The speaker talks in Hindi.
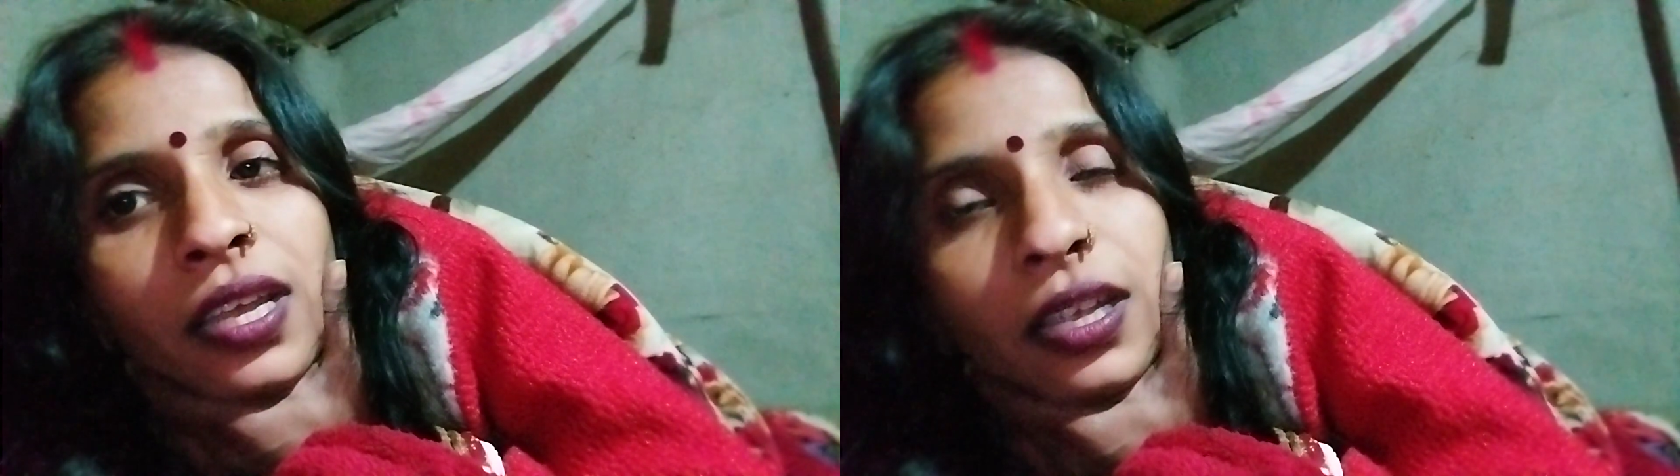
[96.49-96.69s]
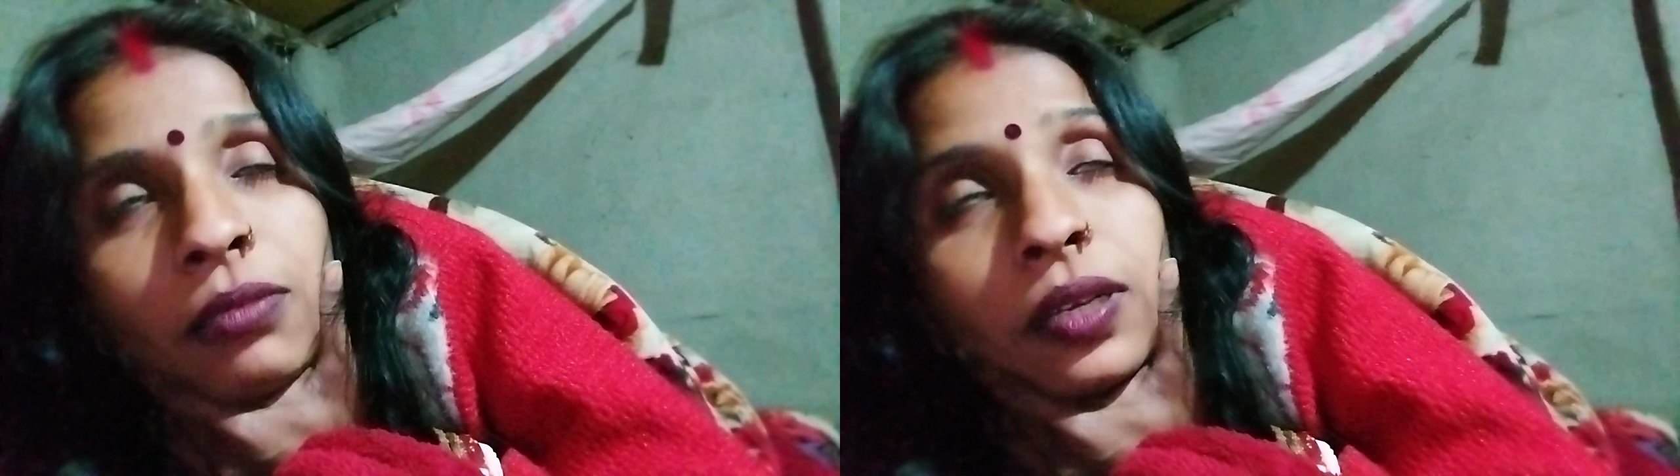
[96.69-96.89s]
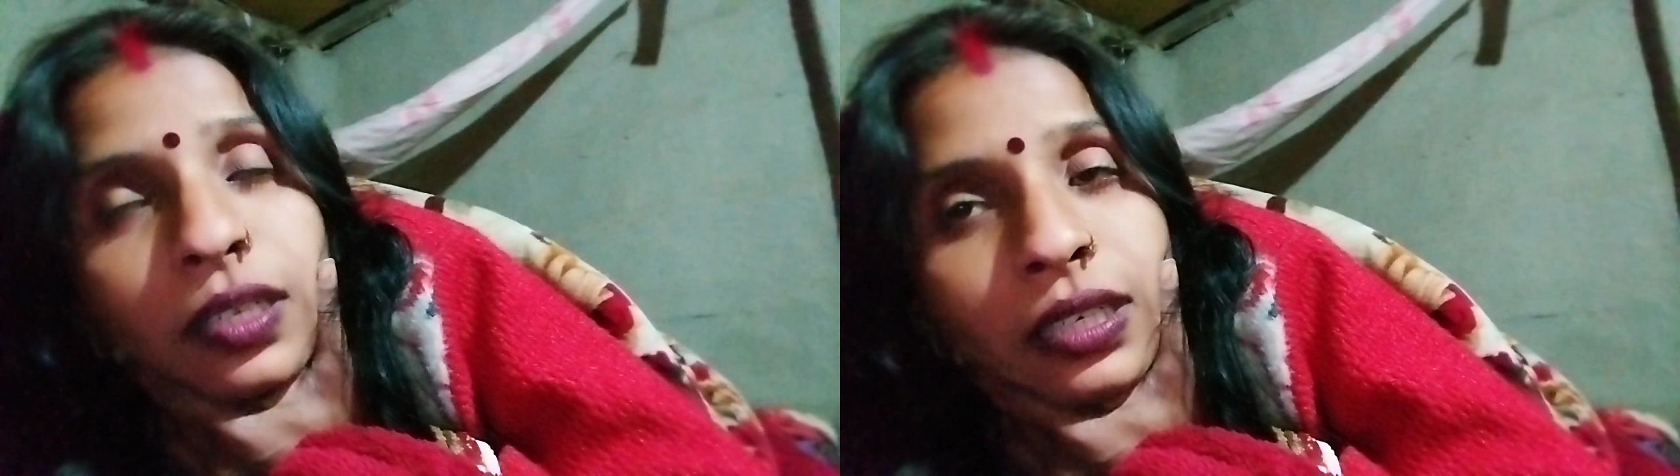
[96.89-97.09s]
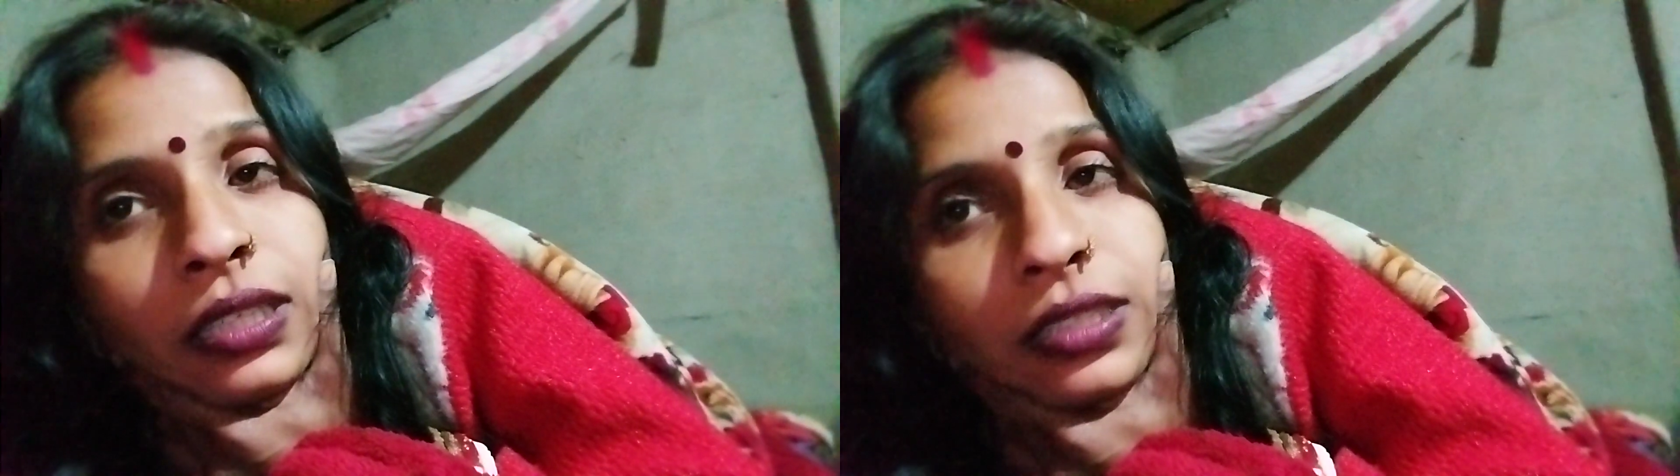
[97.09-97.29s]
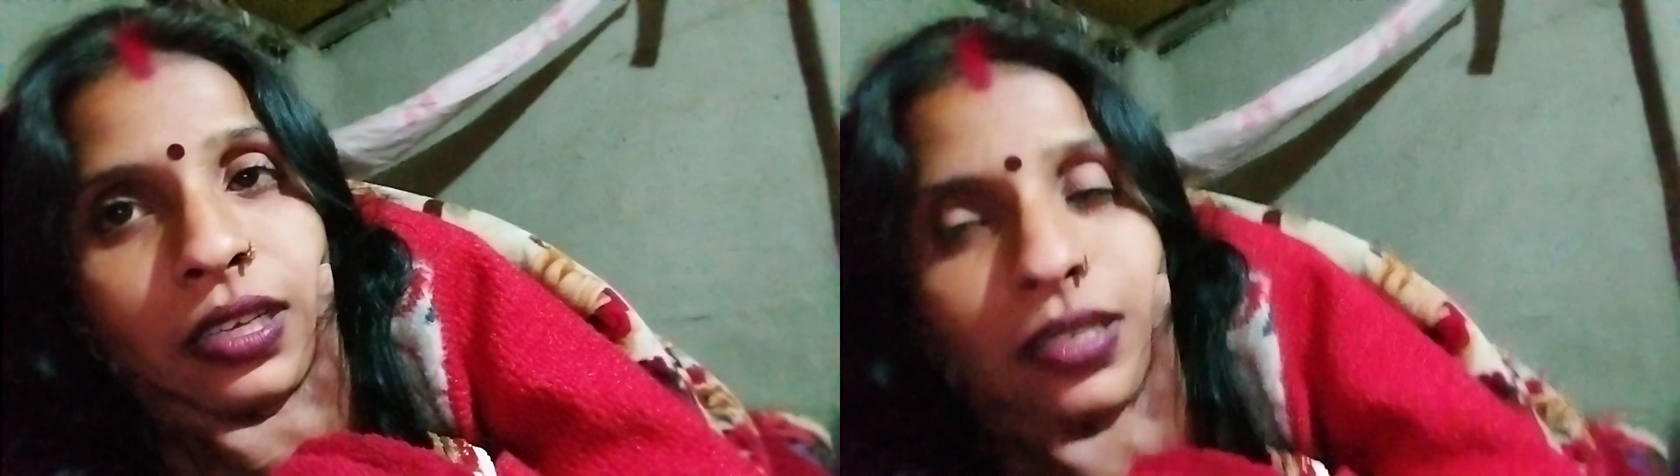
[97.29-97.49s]
सा आगे बढ़ने का
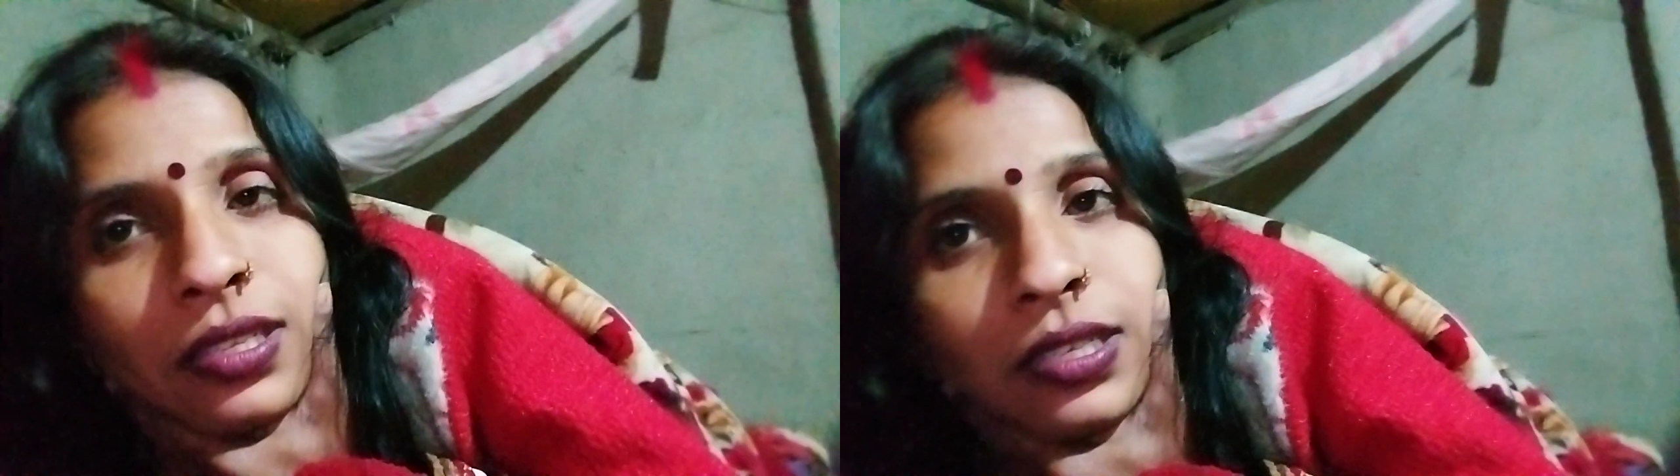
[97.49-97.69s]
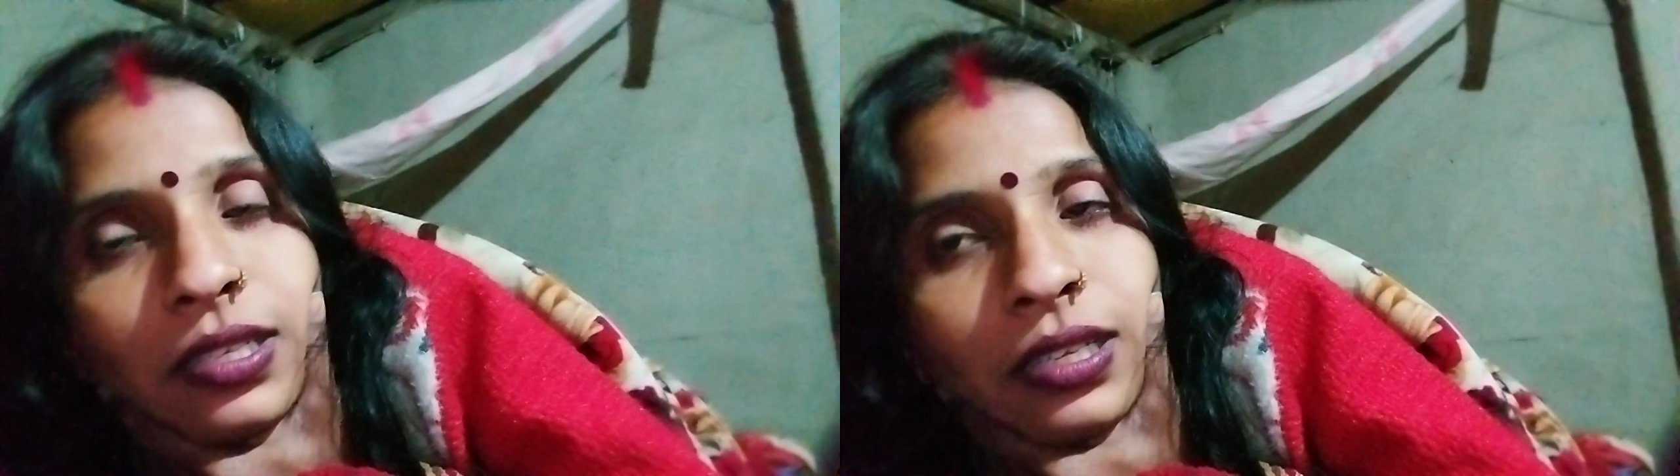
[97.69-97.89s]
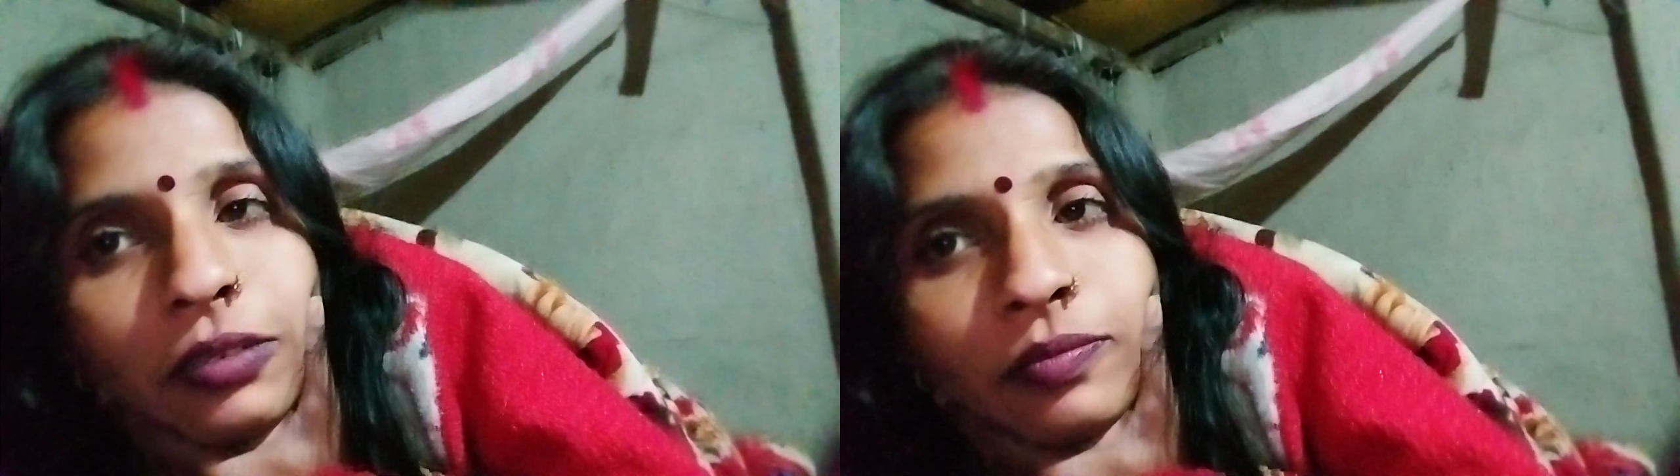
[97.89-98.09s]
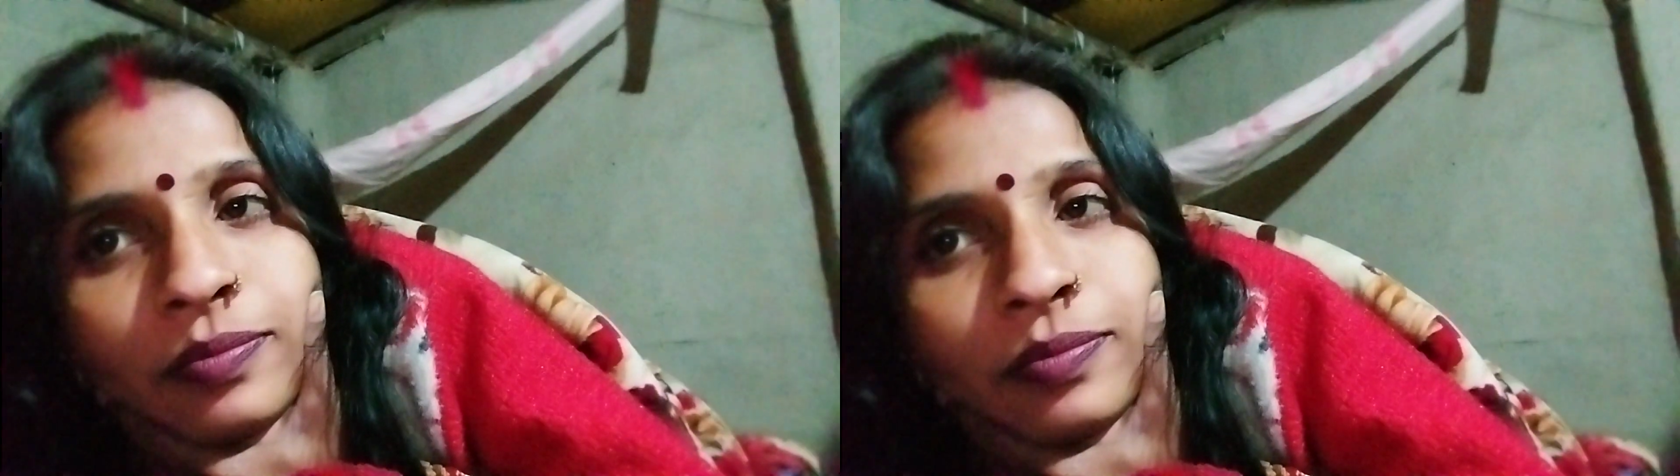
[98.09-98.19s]
चांस दीजिए